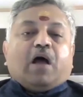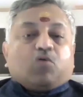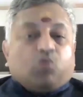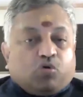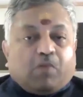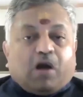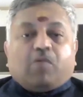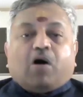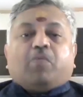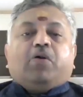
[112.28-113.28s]
ఆ కుటుంబాలు
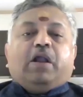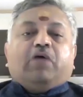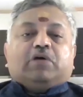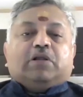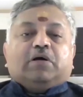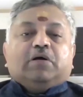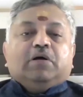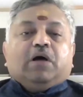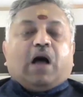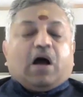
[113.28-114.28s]
బాగుపడి ఉండేవి కదా
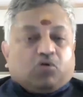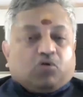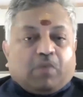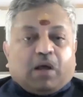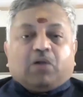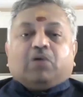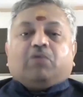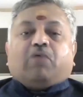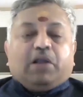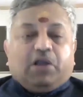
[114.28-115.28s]
ఆ కుటుంబాలు
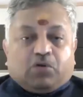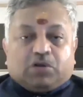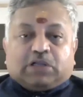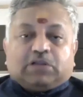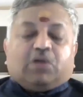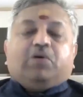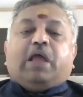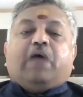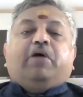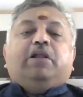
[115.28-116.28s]
వాళ్ళు ఈ రోజు అందరూ
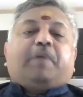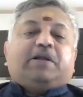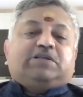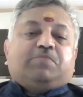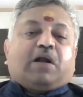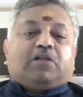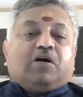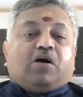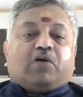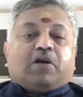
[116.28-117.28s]
ఏమైందో పరిస్థితి మనకు
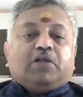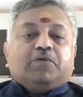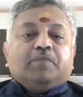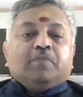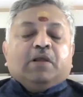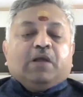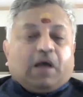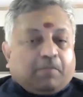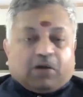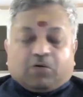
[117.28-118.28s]
అర్థం కావట్లేదు
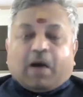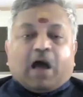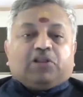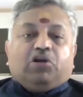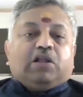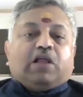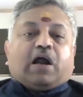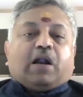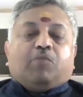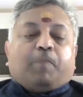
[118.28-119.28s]
మనకు భారతీయులు
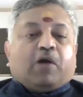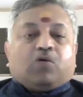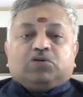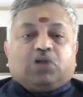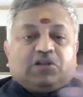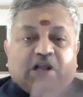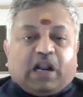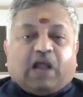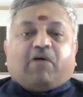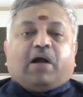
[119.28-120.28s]
అక్కడ ముప్పై రోజుల్లో
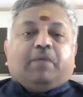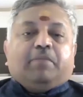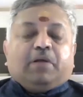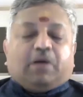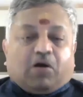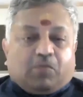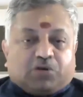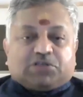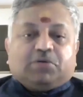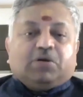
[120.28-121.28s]
తిరిగి రావాలి
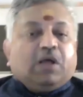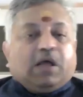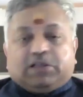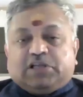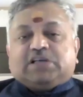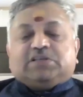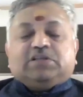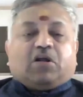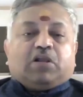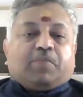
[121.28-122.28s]
ఆల్మోస్ట్
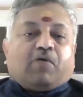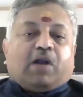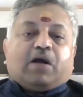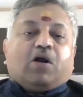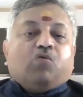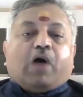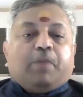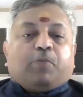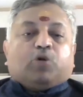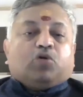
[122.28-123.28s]
తీసేసిన తర్వాత ఇప్పుడు వాళ్ళ గడువు
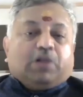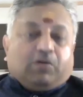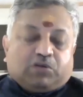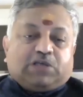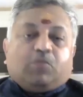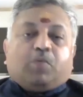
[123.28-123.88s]
అయిపోతుంది వచ్చే